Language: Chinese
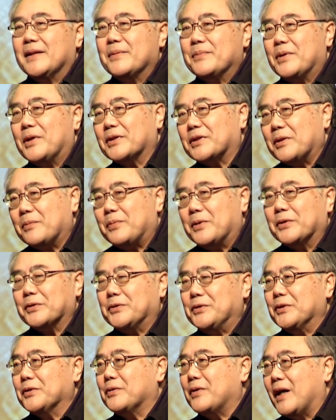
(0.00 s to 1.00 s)
不，我就蹦
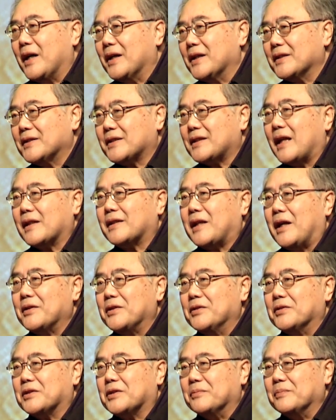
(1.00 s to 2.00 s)
句话：撒旦
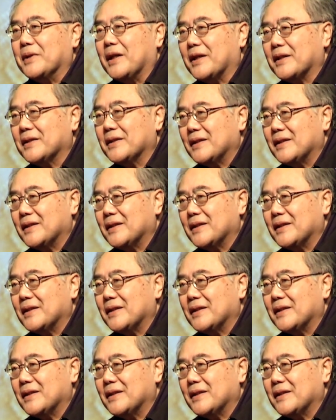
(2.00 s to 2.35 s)
又怎么样？